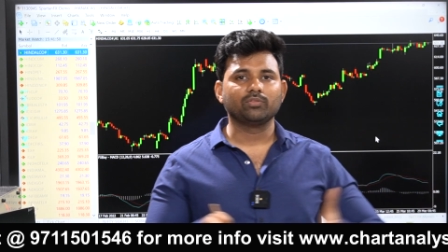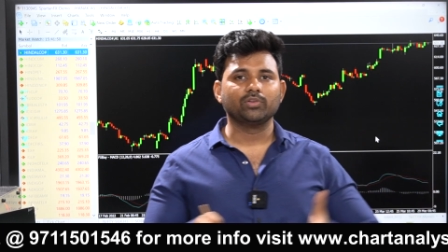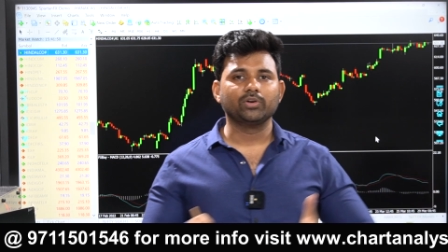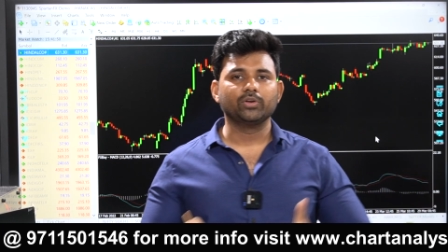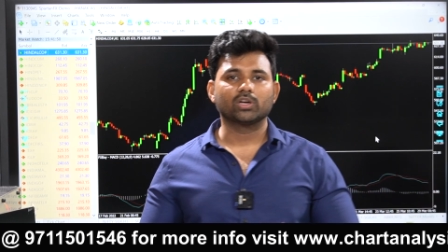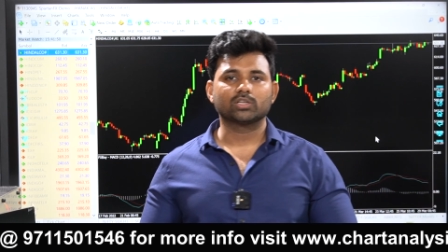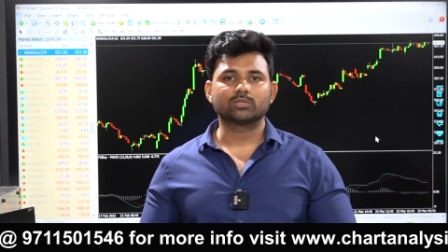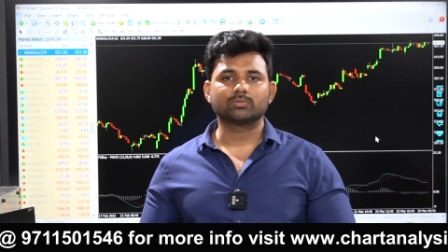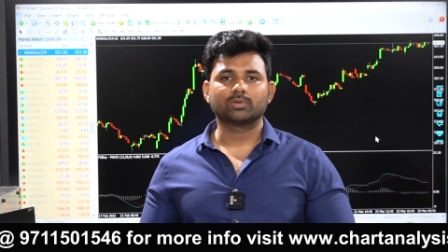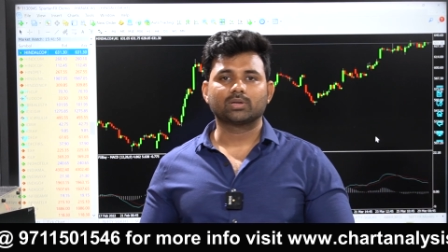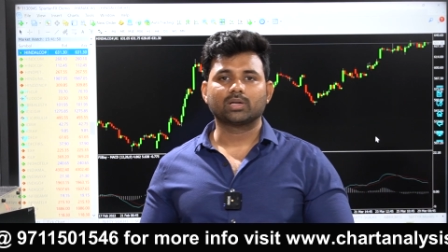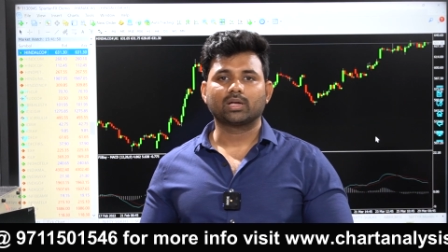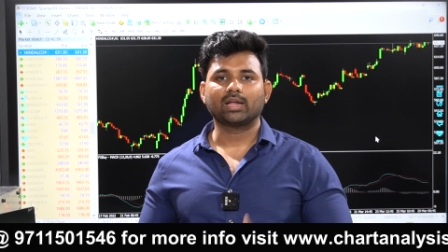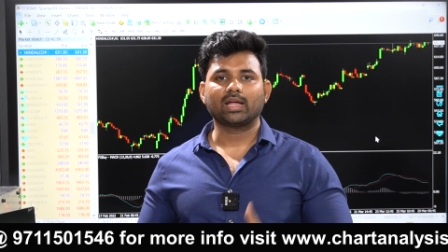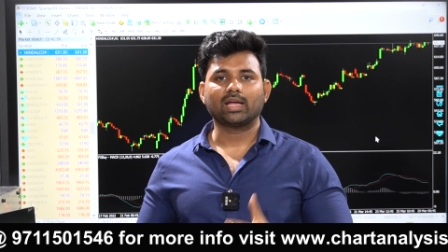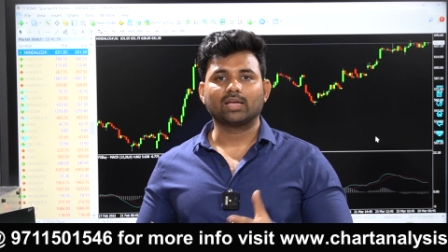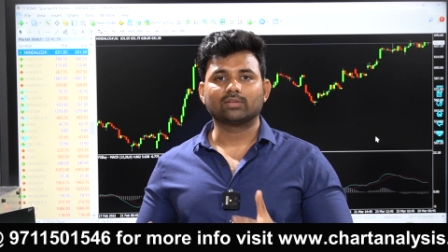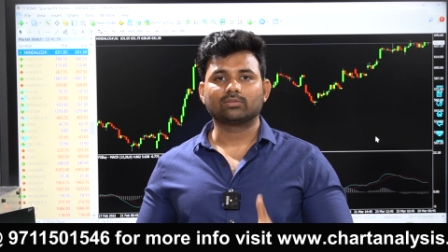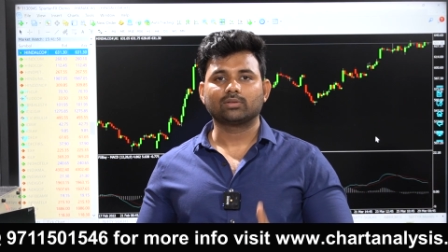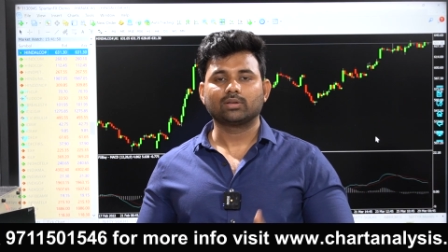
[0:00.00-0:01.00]
वीडियो आज बना रहे
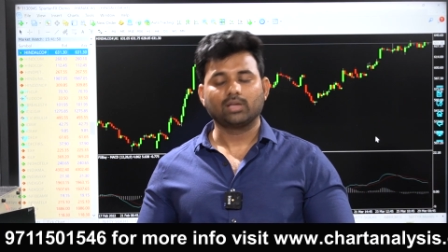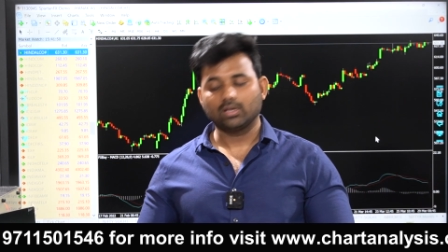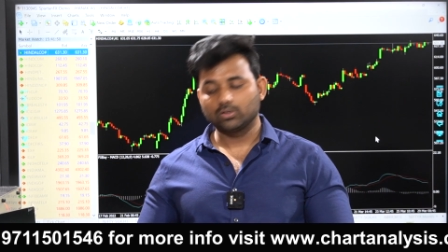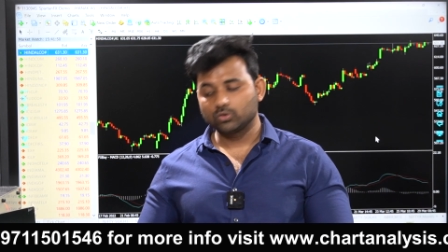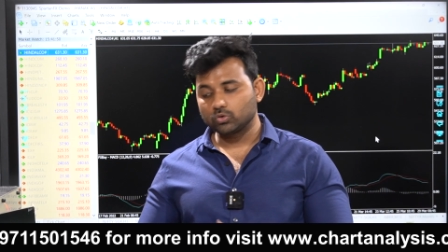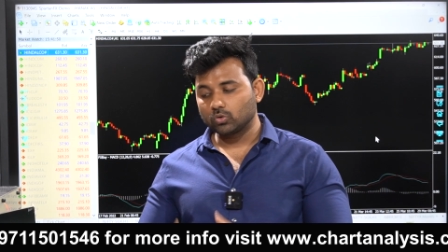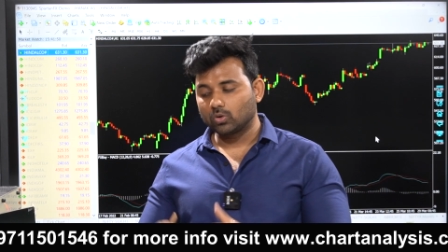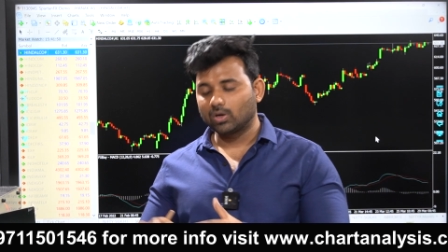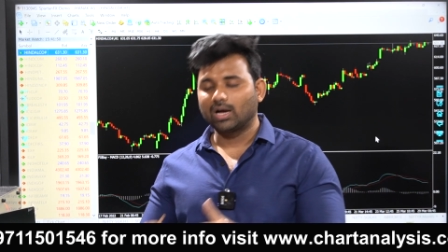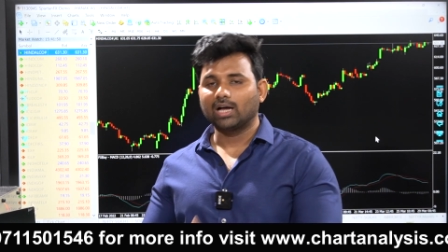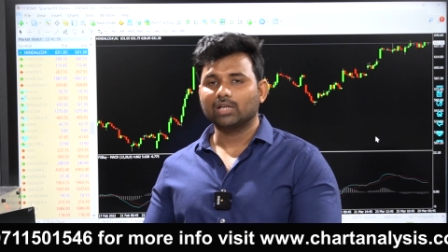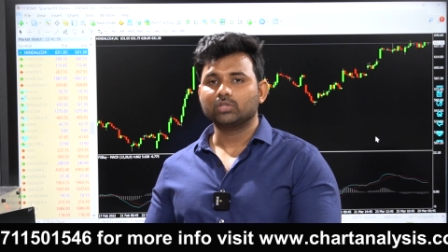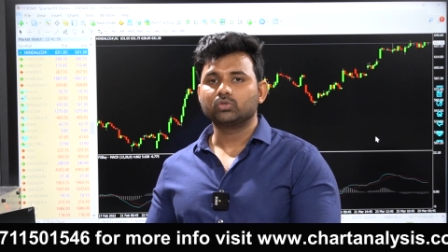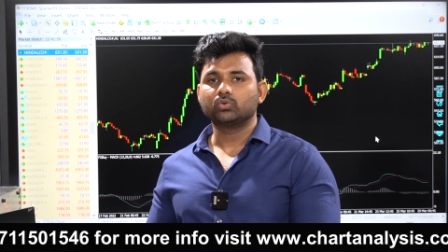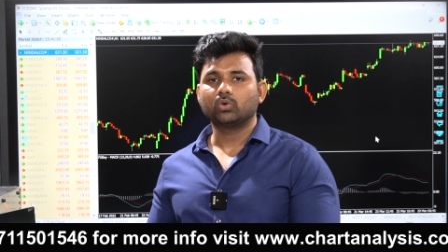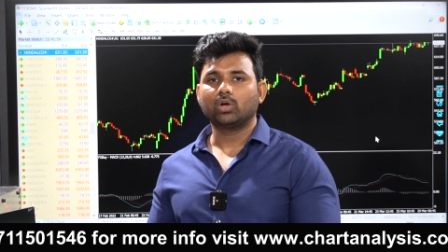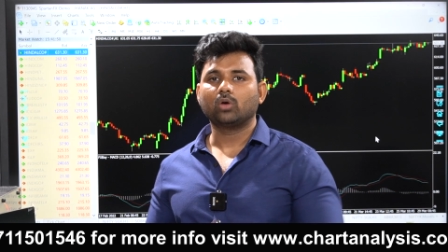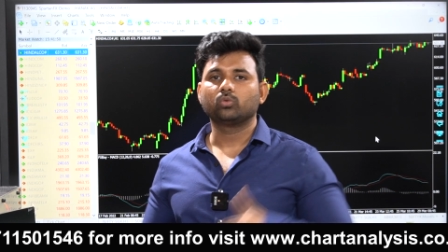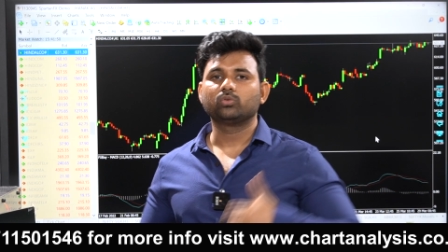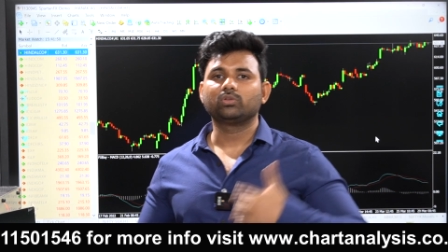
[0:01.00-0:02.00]
हैं ऐसा नहीं है जो आज
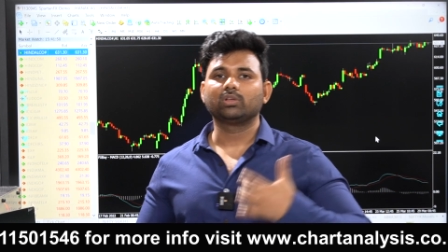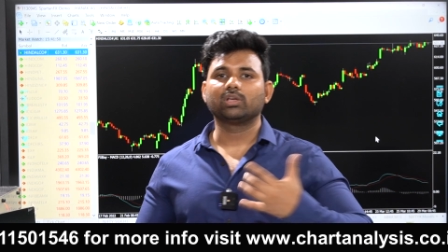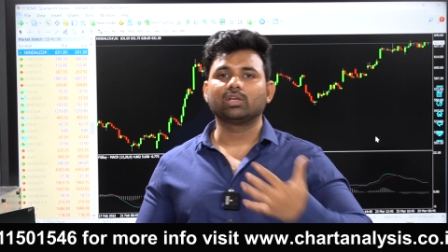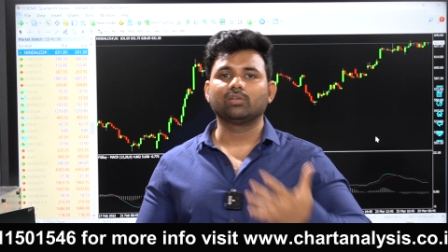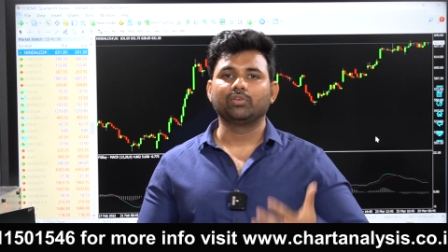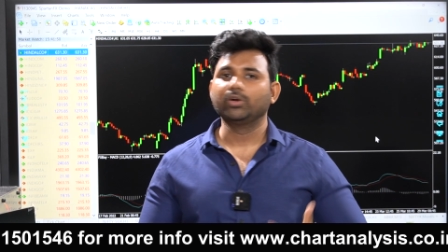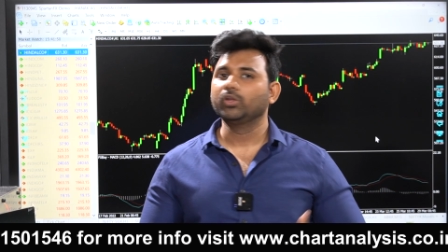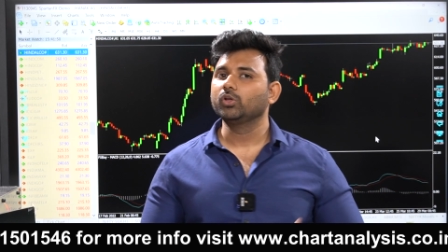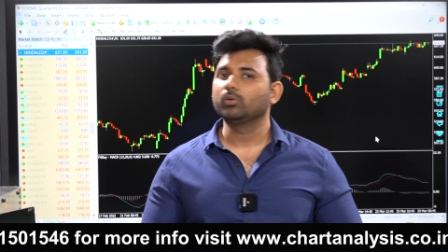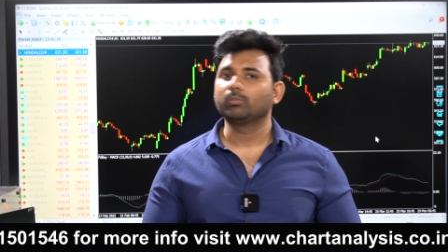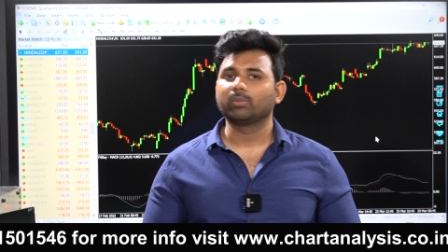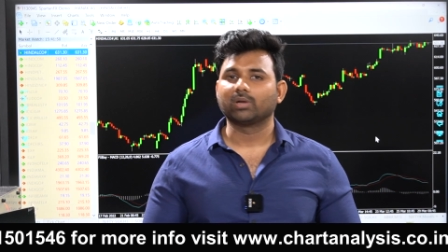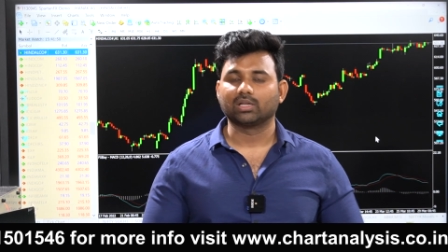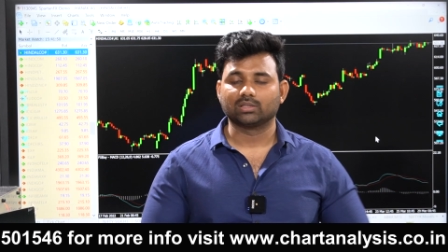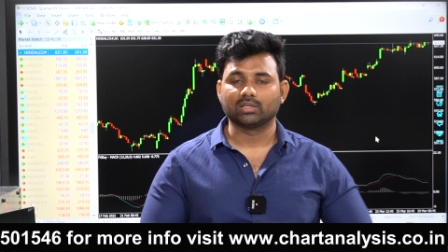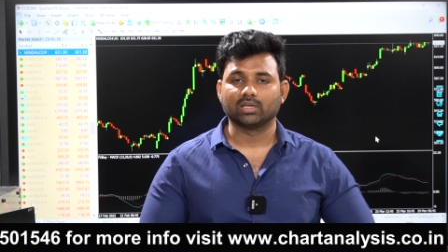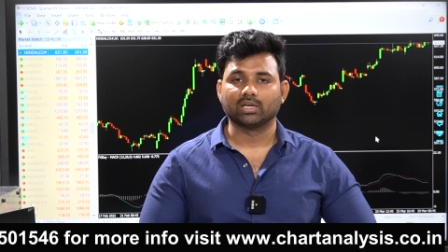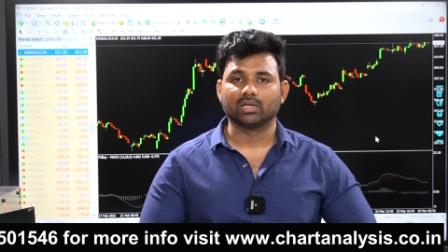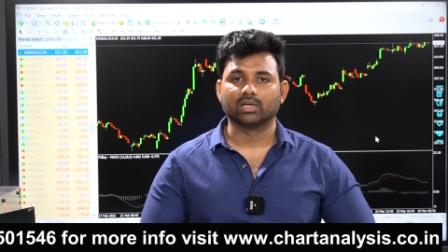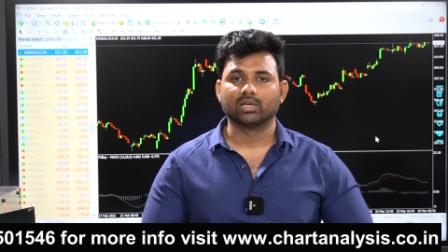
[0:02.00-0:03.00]
हुआ है उसी की वीडियो
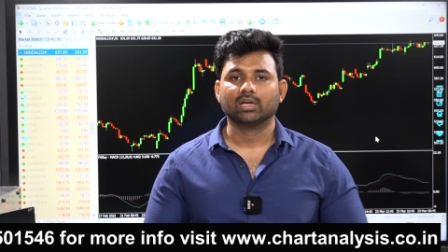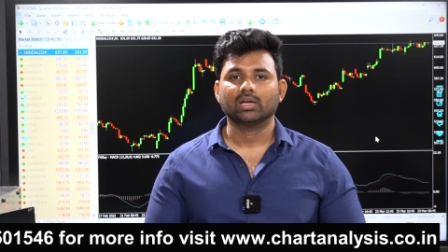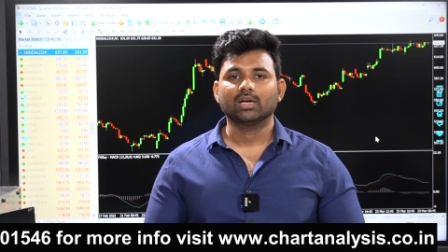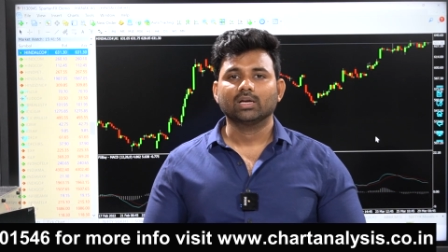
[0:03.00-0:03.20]
बनाते हैं